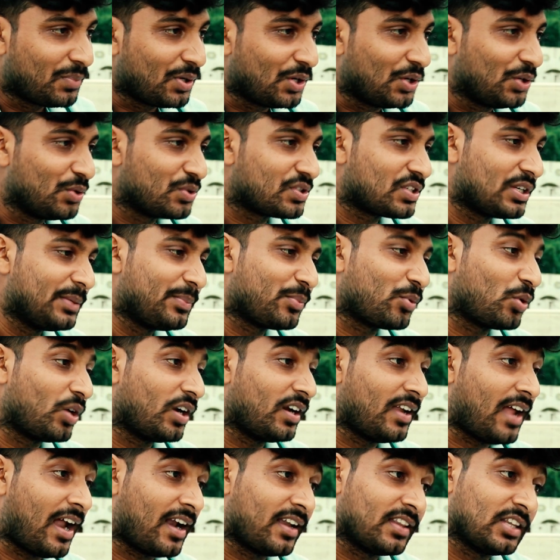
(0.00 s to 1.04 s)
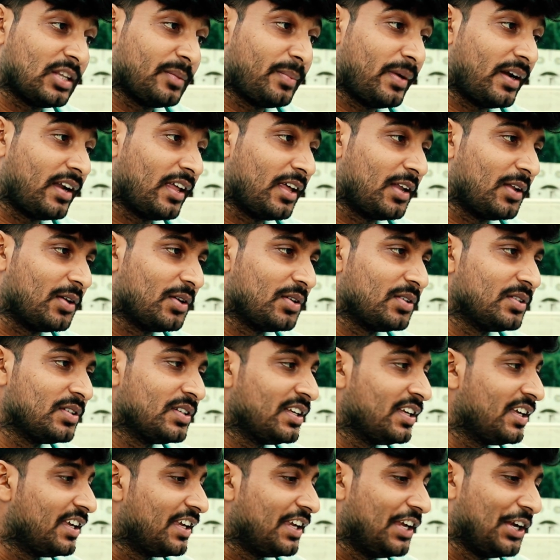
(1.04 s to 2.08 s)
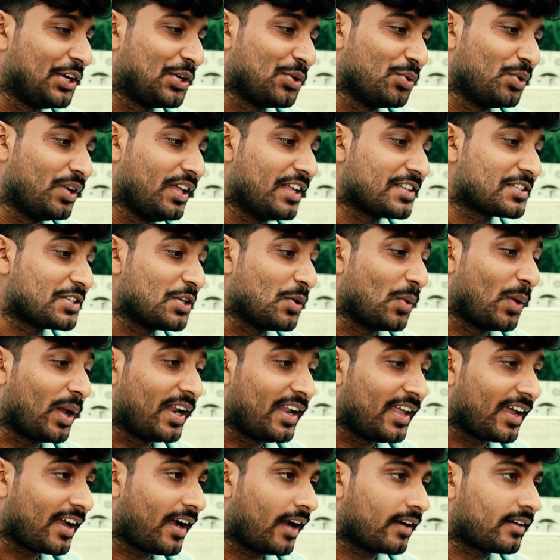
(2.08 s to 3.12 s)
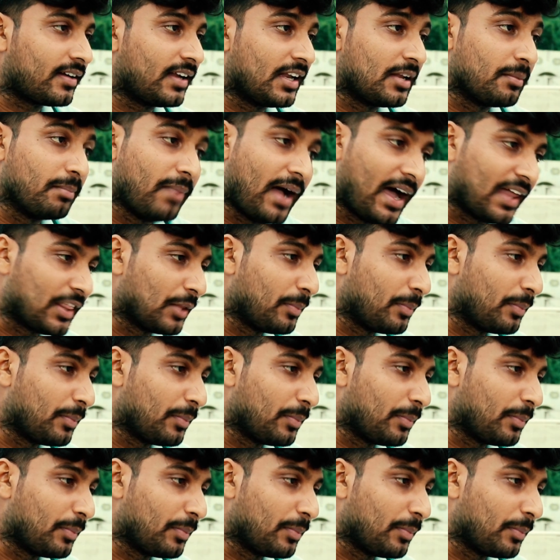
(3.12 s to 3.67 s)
ప్రొడ్యూసర్ ఒప్పుకున్నాడని ఆనందపడాలో టూ డేస్లో వన్ ల్యాక్ కట్టాలని